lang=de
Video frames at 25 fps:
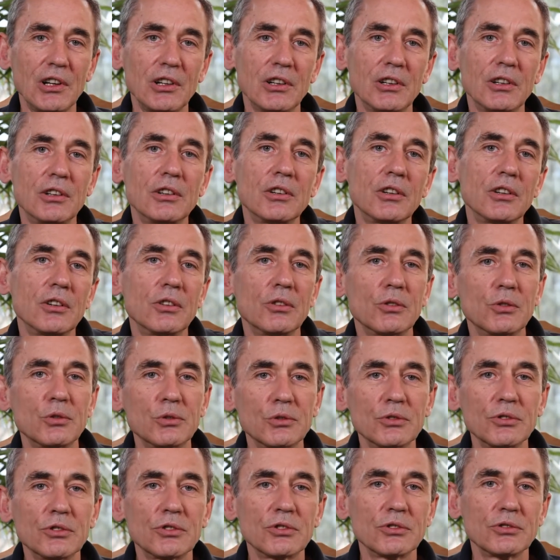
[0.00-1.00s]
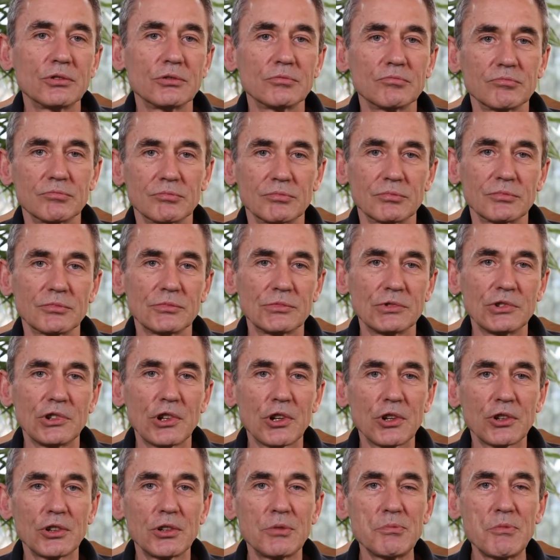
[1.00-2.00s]
äh, und
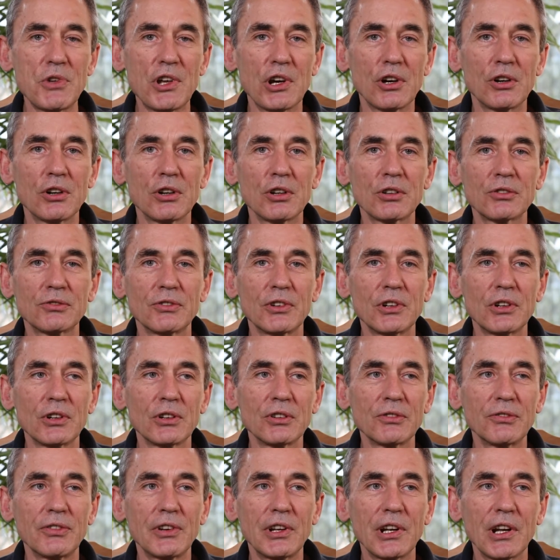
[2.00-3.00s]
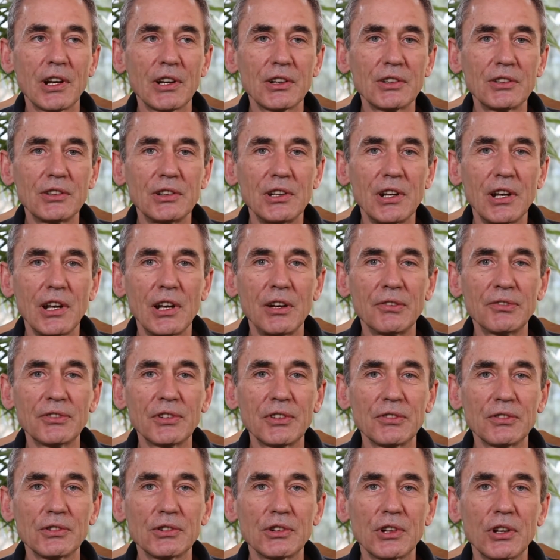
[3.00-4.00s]
nach einem Jahr waren vielleicht die
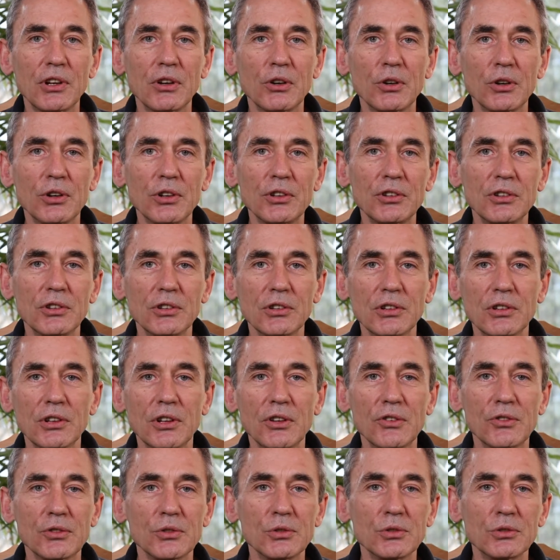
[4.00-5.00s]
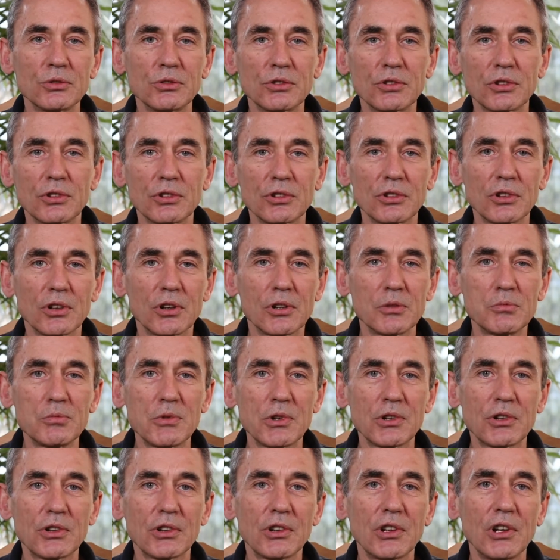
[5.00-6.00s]
Hälfte von den Leuten gesund,
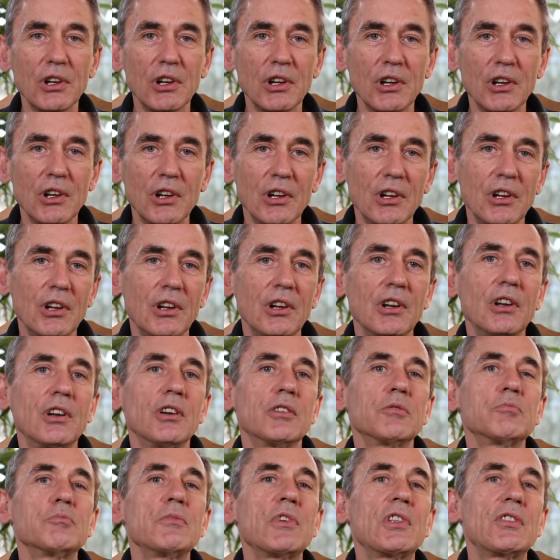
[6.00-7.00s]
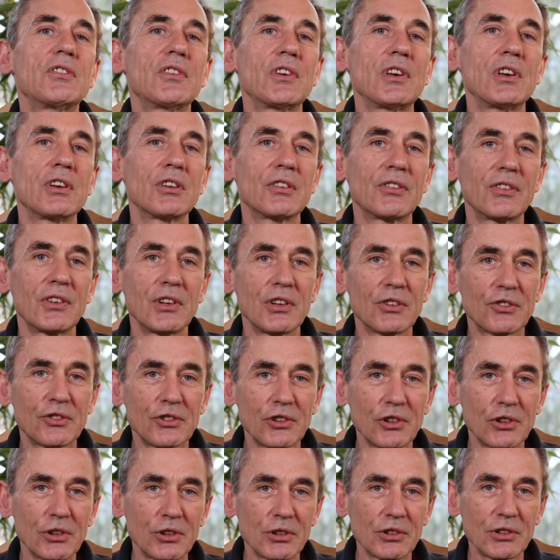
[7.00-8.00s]
aber mit sehr, sehr
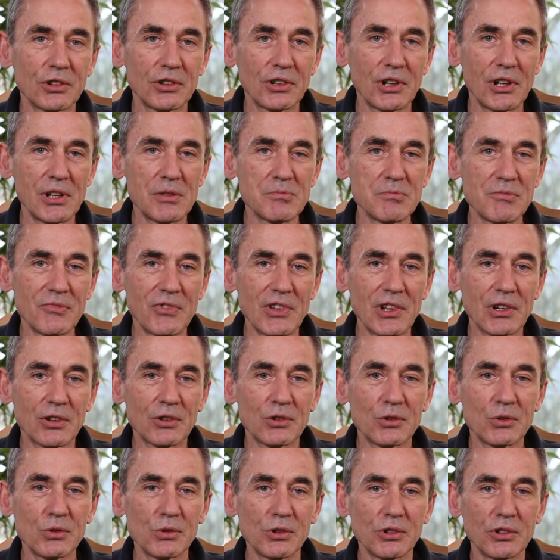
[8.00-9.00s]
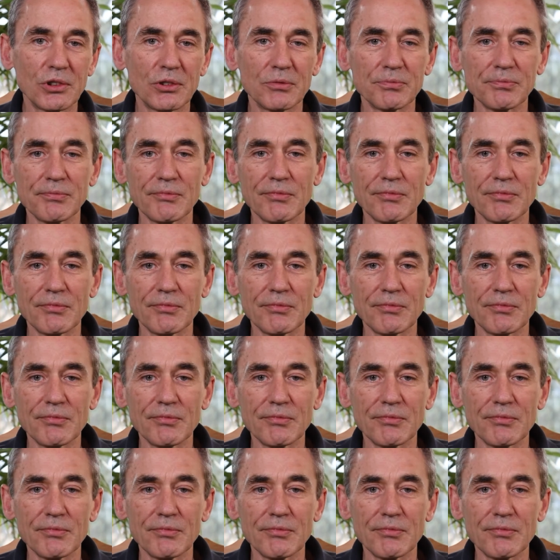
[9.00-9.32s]
starken Nebenwirkungen.